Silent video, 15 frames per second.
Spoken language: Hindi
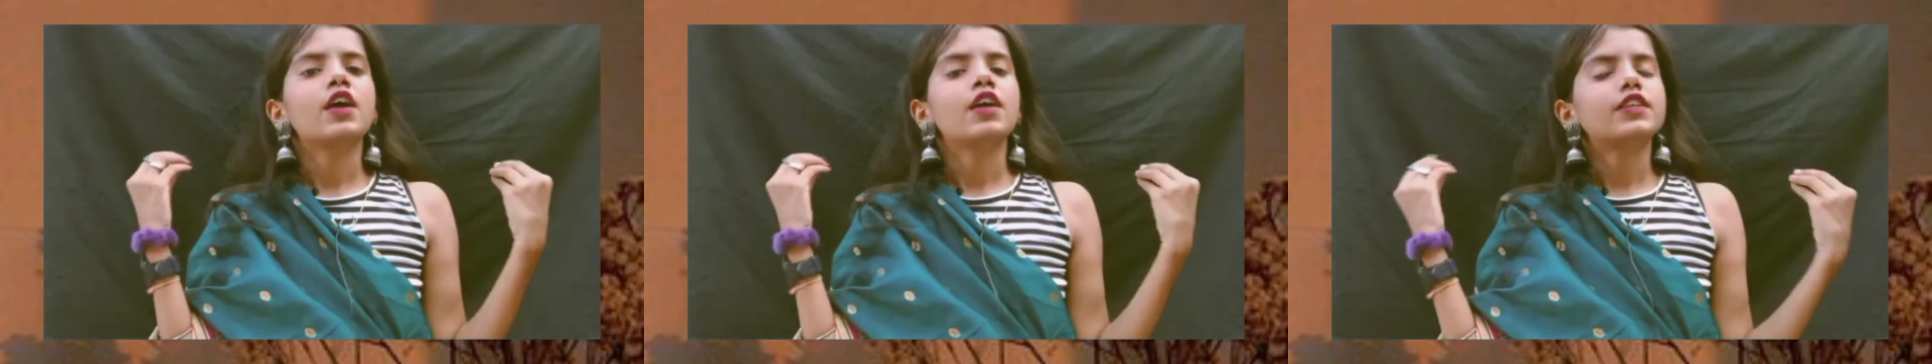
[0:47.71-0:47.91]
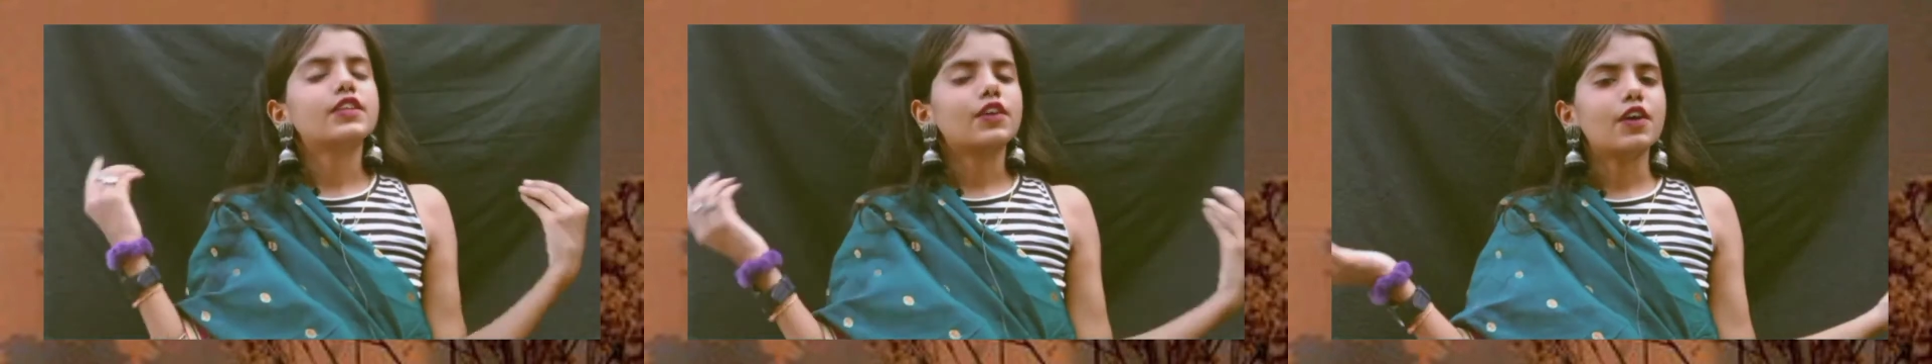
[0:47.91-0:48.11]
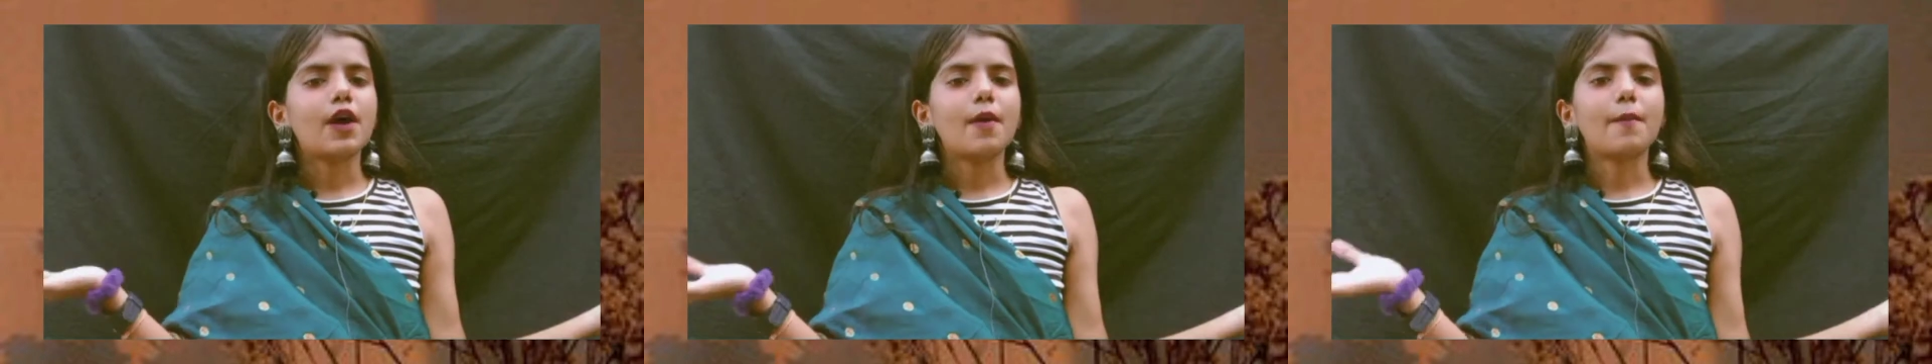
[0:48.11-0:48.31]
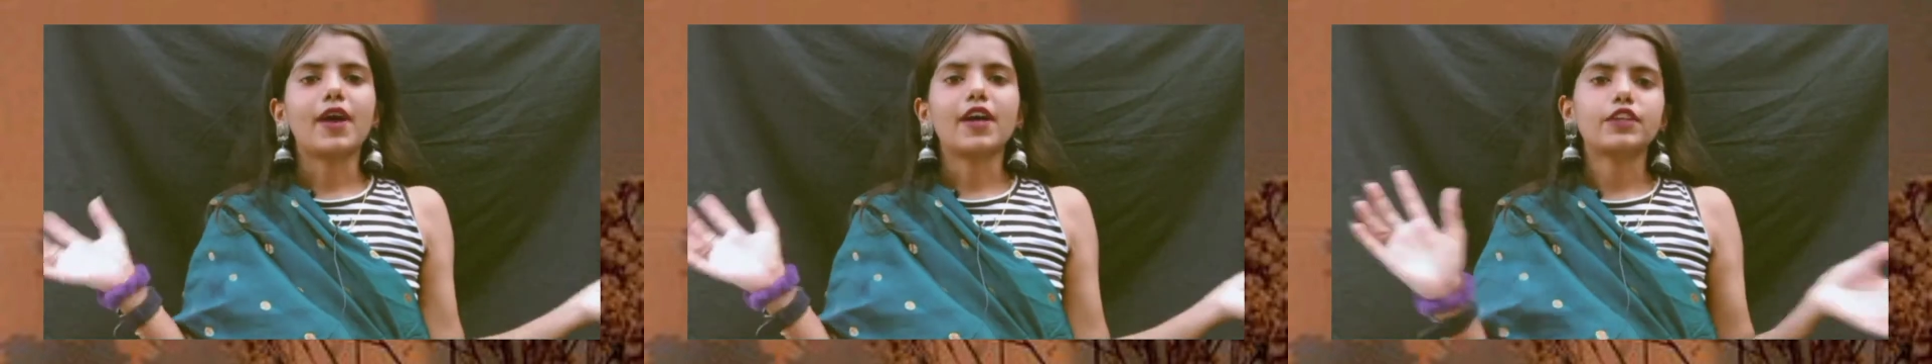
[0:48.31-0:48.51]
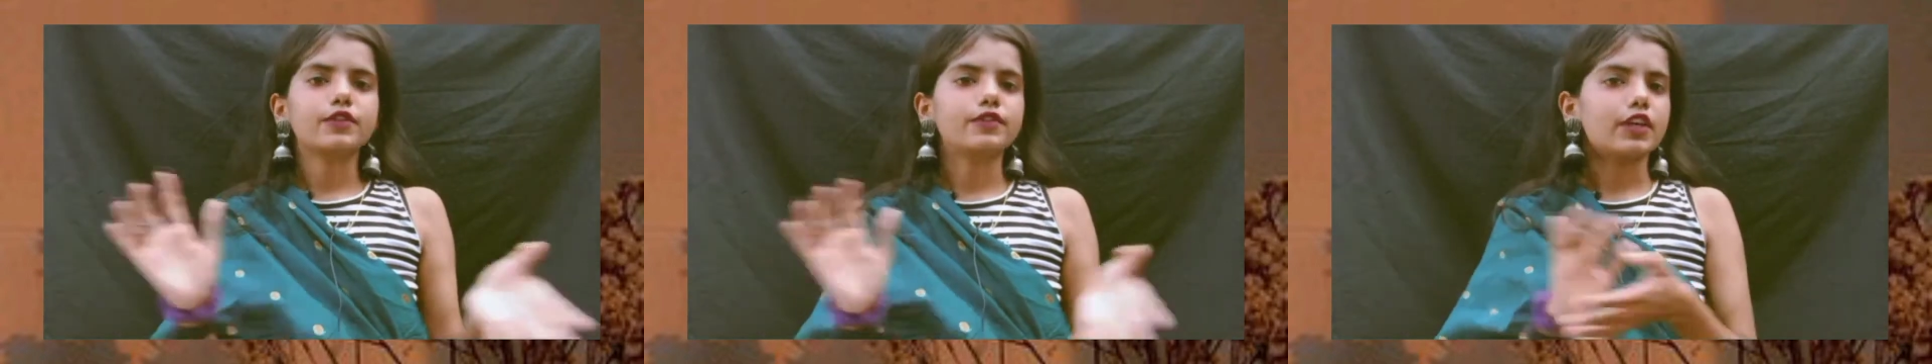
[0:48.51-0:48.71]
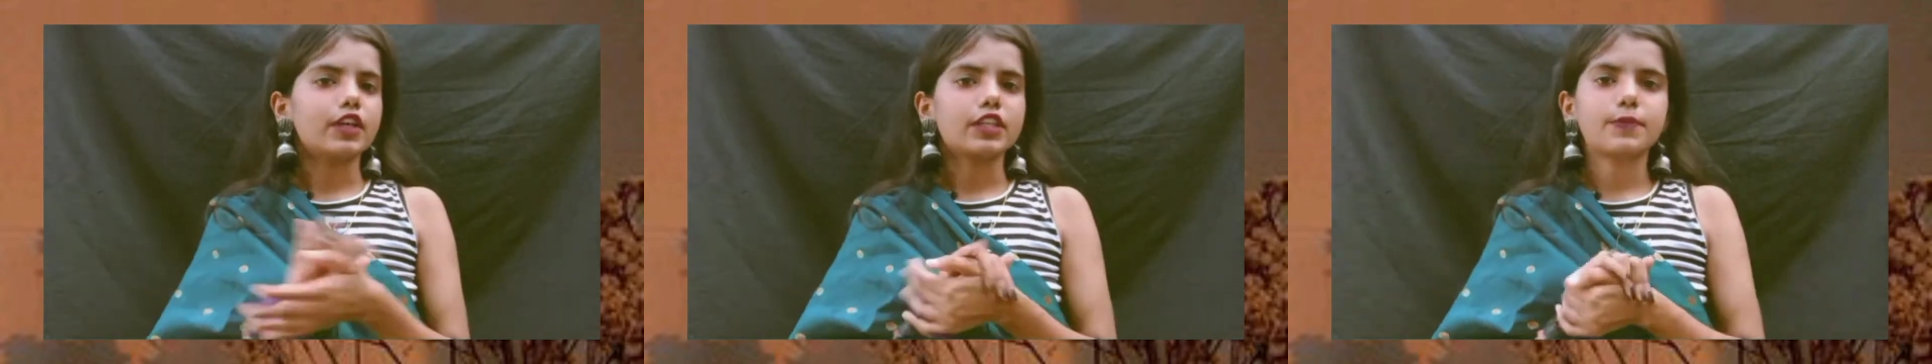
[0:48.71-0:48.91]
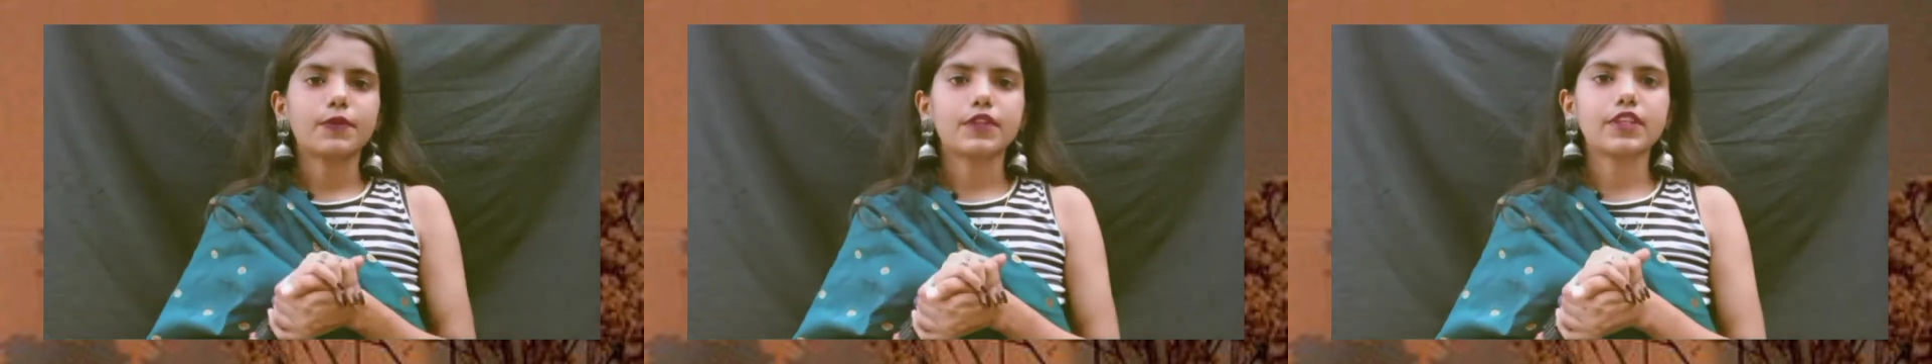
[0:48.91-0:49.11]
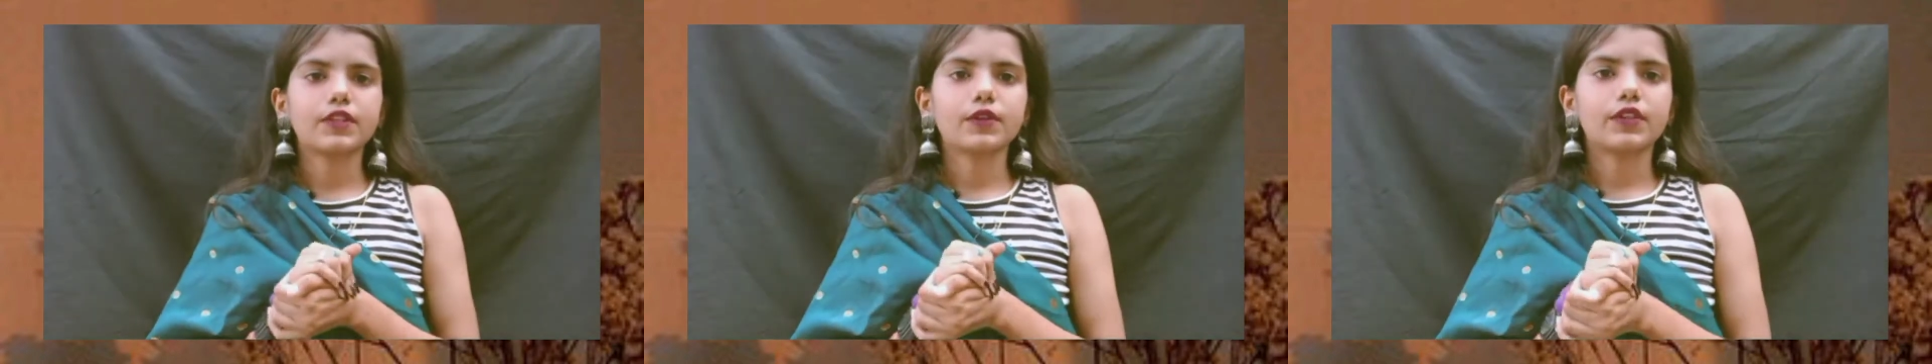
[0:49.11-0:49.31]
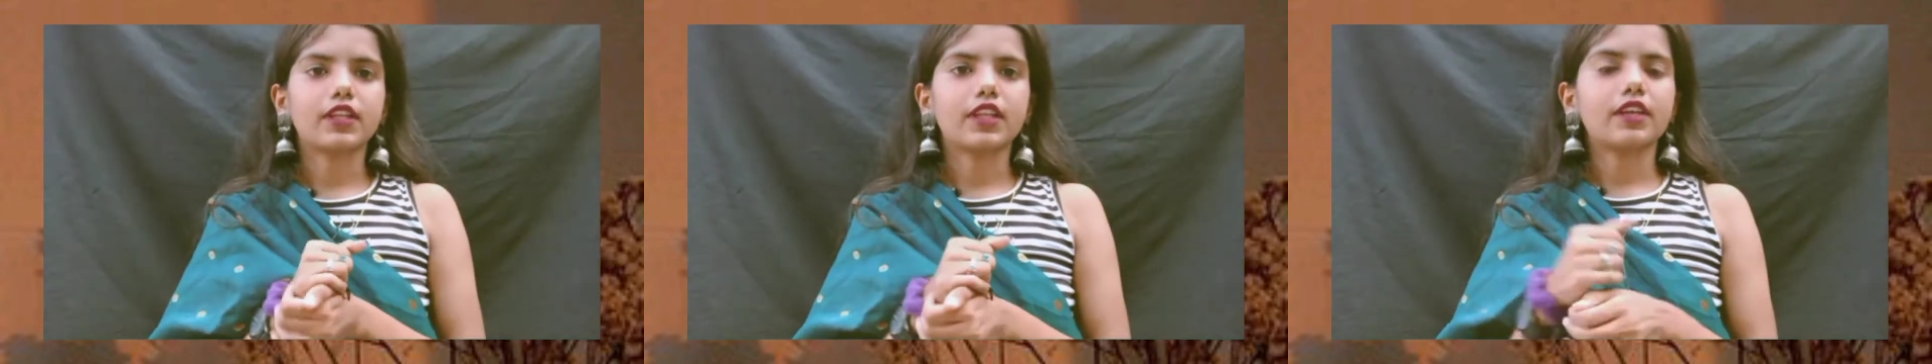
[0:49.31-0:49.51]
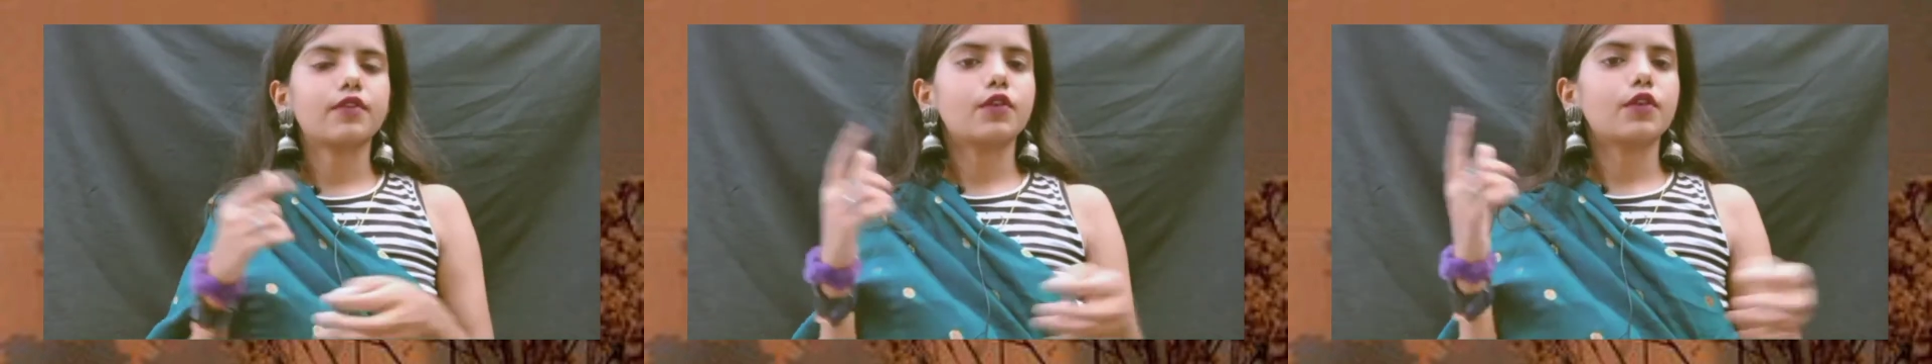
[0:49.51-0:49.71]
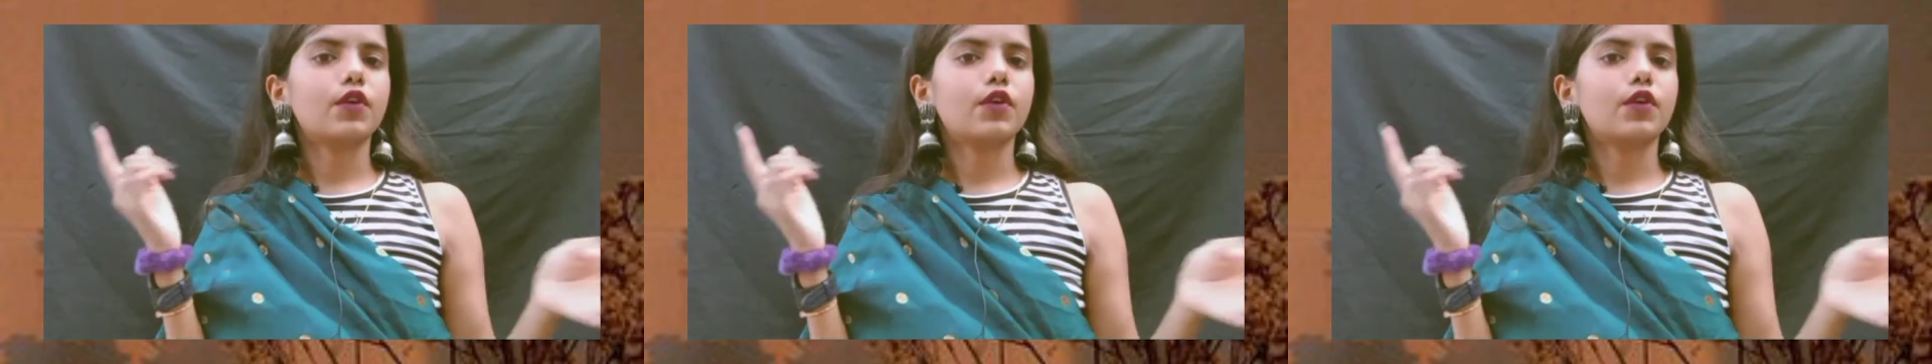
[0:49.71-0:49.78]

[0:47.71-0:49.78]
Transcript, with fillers: सो so, हमारा जो फर्स्ट प्रोसेस होता है वो